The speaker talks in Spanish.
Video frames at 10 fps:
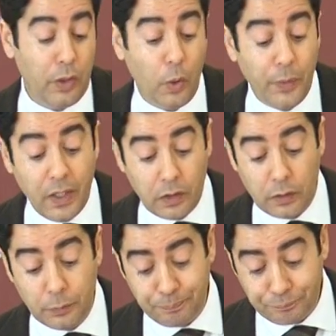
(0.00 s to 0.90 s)

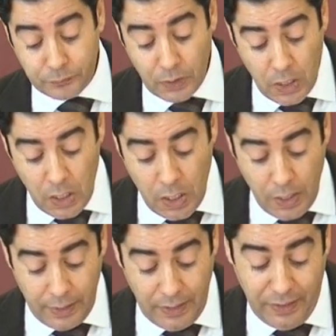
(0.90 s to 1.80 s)
gobierno,
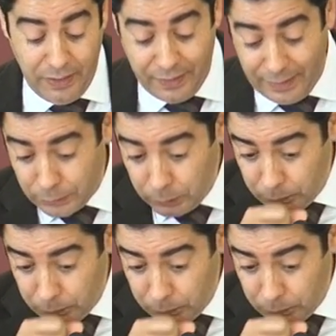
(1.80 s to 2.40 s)
en el que en este caso